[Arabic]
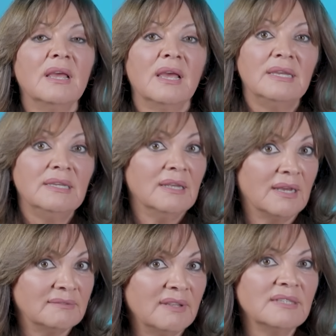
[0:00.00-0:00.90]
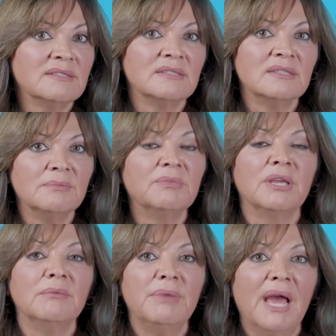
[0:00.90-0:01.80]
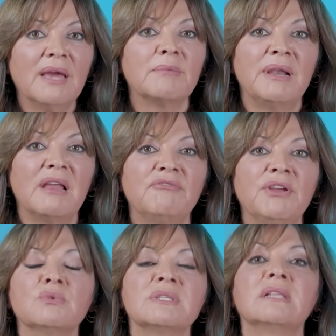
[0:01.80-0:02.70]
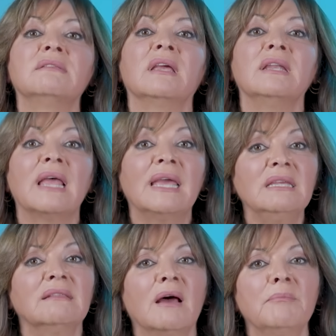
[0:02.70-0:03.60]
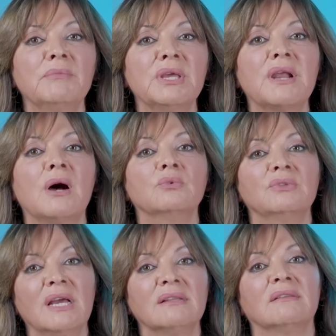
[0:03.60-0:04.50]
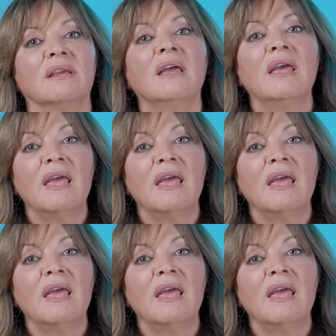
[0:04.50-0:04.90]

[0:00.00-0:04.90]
اللي اعتادت يمكن بحرب 2006 أنها هي تعمر أو تعطي